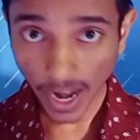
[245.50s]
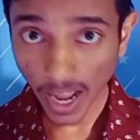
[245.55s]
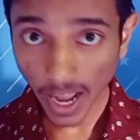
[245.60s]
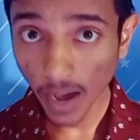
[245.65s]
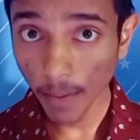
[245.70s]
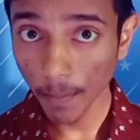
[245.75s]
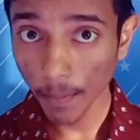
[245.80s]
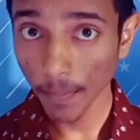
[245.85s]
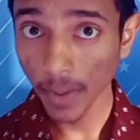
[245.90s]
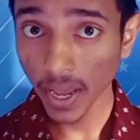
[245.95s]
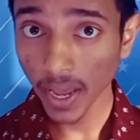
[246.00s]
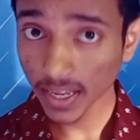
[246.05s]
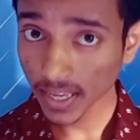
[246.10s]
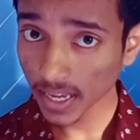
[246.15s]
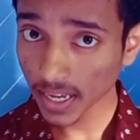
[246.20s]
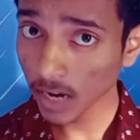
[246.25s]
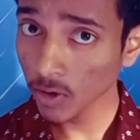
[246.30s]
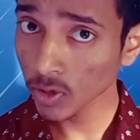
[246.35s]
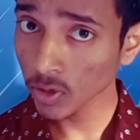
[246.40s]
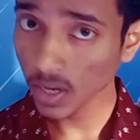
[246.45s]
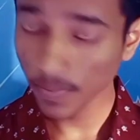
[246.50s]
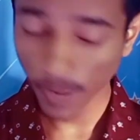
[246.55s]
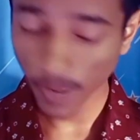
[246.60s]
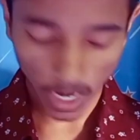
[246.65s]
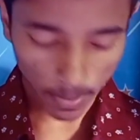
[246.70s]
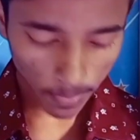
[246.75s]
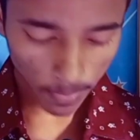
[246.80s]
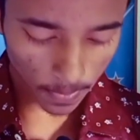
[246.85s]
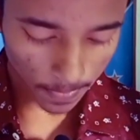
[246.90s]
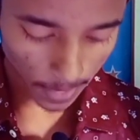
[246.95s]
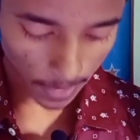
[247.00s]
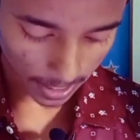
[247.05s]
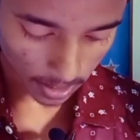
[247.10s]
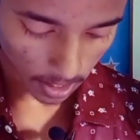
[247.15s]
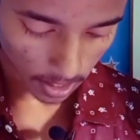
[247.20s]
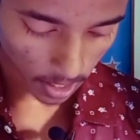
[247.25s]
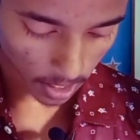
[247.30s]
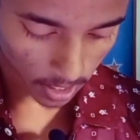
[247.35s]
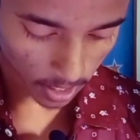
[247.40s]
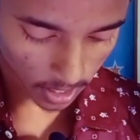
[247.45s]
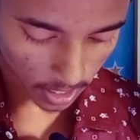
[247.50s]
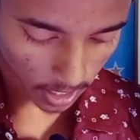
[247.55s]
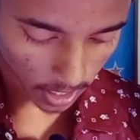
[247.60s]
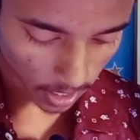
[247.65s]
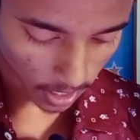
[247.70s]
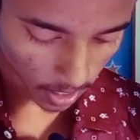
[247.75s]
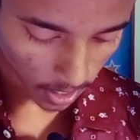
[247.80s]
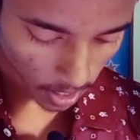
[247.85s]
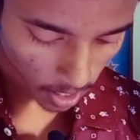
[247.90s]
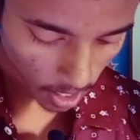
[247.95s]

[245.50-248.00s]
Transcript: हम बैंक अकाउंट के बारे में बात कर लेते हैं